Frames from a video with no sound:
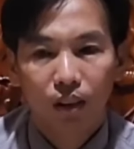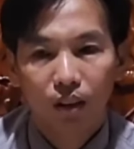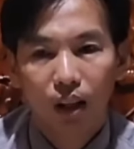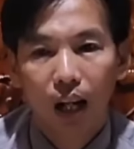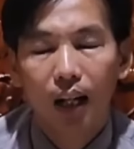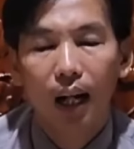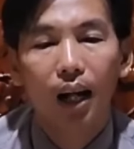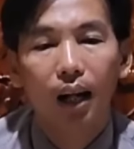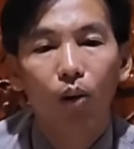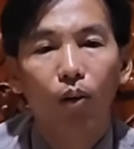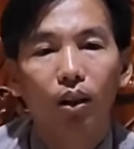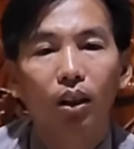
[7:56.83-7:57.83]
đó là đã
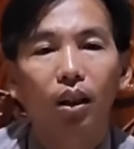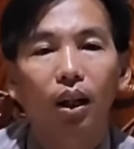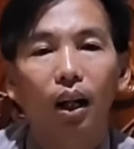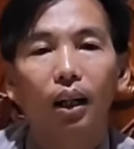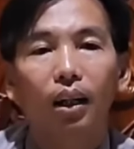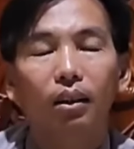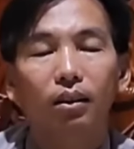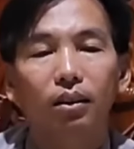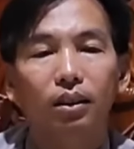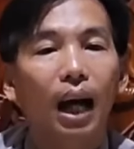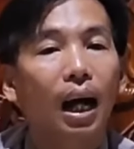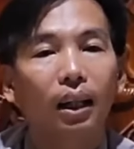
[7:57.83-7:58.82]
đâu như là đã
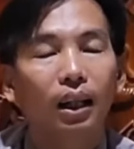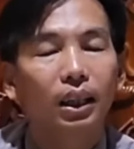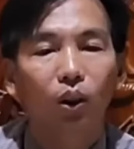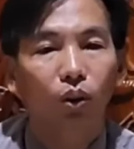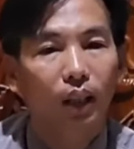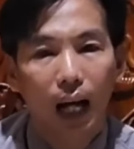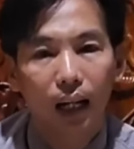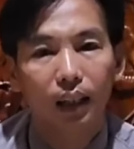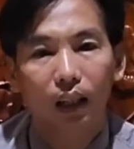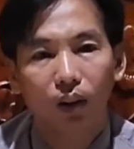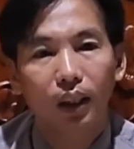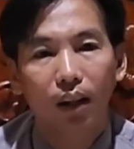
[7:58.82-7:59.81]
căng linh gì của người ta đó
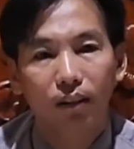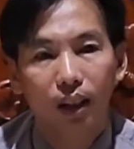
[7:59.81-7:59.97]
ta nói nhau